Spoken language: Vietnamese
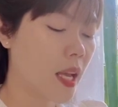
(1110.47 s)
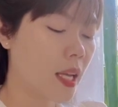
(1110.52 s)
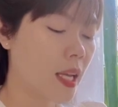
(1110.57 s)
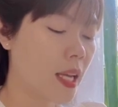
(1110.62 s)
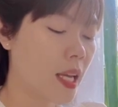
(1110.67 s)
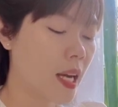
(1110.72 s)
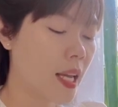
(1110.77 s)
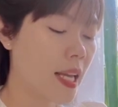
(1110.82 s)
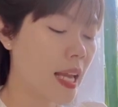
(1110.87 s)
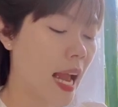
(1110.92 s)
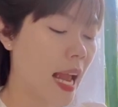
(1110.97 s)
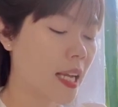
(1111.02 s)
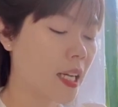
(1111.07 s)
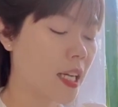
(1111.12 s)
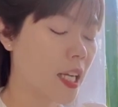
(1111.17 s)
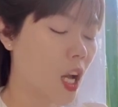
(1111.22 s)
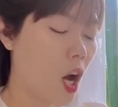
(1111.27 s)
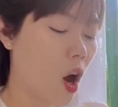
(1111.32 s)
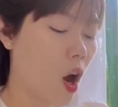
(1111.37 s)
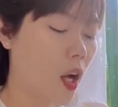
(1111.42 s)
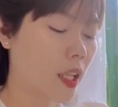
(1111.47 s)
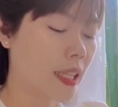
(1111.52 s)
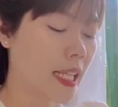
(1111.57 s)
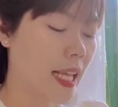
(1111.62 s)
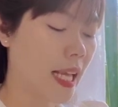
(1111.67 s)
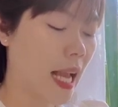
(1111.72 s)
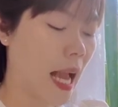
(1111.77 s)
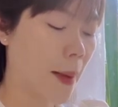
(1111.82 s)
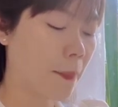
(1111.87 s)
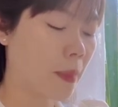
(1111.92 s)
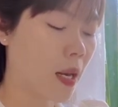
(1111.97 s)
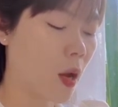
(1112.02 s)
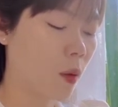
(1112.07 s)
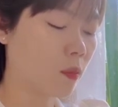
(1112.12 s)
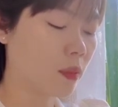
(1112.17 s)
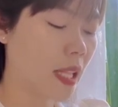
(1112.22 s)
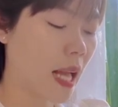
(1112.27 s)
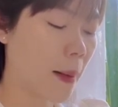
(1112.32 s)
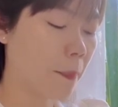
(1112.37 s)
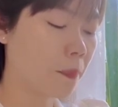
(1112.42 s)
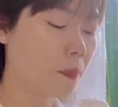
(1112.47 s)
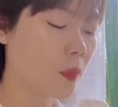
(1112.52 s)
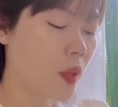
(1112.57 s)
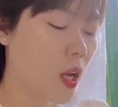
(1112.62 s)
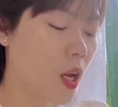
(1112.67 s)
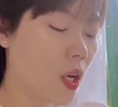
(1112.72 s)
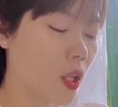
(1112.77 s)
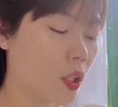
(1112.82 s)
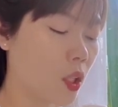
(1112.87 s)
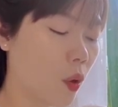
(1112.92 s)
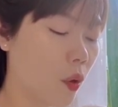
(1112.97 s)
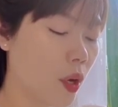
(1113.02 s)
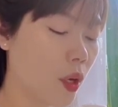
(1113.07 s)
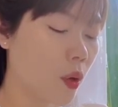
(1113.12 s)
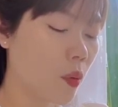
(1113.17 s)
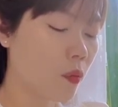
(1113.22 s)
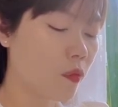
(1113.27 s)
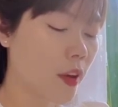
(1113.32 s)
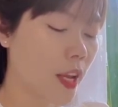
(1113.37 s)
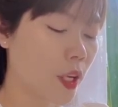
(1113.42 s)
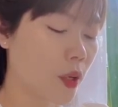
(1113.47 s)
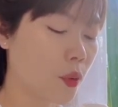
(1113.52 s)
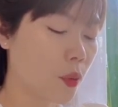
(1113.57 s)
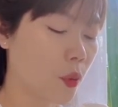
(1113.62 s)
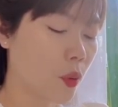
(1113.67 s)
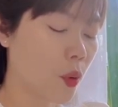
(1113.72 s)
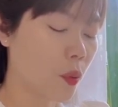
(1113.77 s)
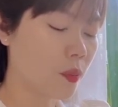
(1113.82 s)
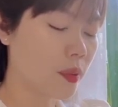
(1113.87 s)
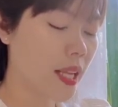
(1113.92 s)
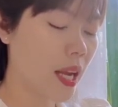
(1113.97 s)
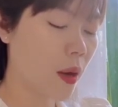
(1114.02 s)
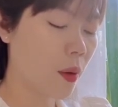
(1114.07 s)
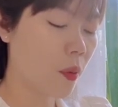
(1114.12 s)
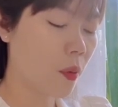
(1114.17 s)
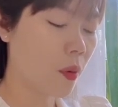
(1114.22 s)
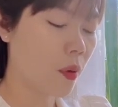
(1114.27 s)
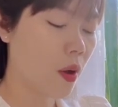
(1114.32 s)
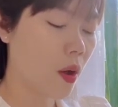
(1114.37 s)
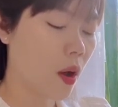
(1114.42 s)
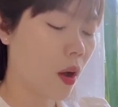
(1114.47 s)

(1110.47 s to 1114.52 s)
Khi ấy hai người họ tình cảm nồng thắm, tối cũng phải ngủ cùng nhau.